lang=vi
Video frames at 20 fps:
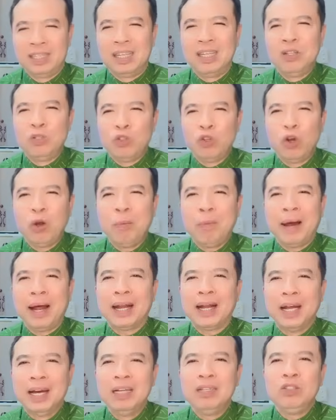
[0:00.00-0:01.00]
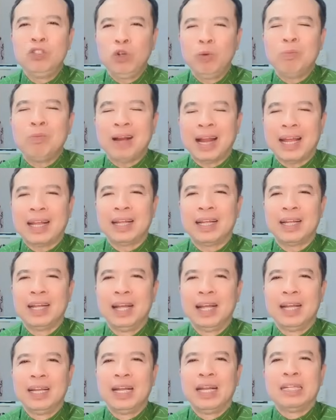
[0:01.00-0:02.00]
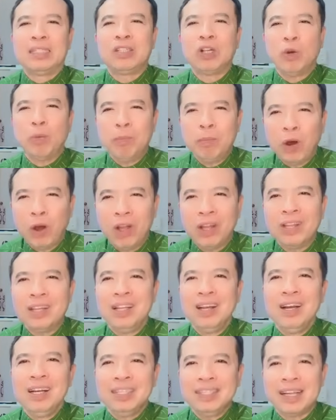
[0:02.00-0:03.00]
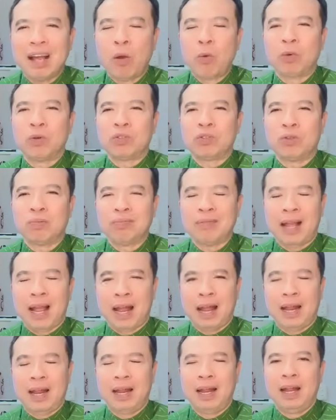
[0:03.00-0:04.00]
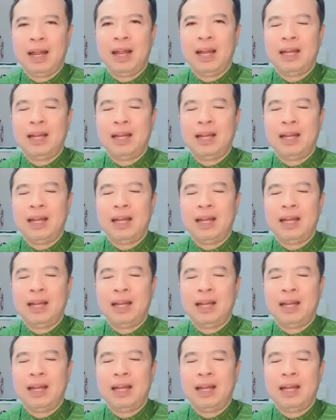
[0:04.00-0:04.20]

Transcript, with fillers: xin chúa ban ơn chúc lành để trong mọi tương giao của chúng ta